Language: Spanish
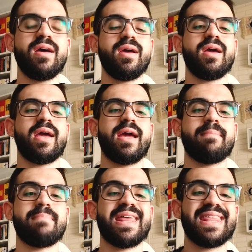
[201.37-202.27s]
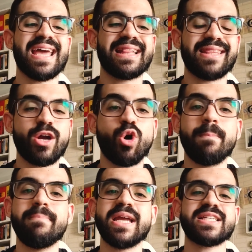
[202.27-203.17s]
eh, mediante
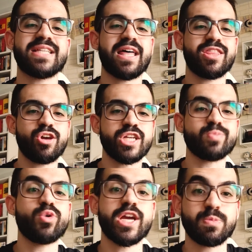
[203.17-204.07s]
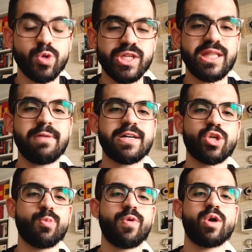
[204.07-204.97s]
conversaciones muy expositivas,
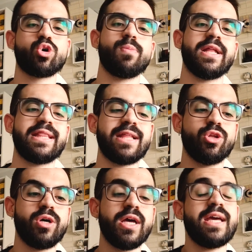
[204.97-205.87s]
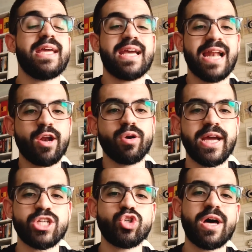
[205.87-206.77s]
como vengo comentando, y claro,
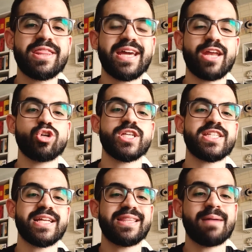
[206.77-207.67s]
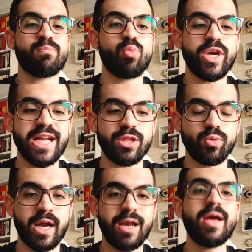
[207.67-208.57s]
eso hace que no se sienta muy
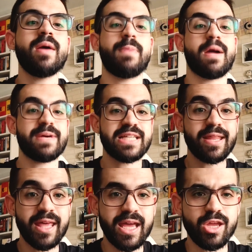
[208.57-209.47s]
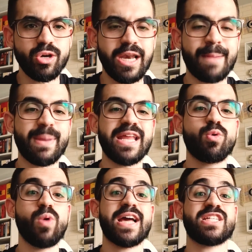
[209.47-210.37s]
natural. Pero a pesar de ello, la
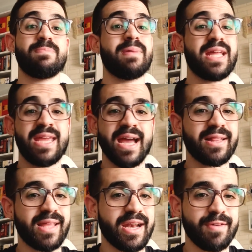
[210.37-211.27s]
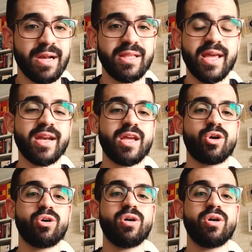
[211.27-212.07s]
película es brillante a nivel técnico,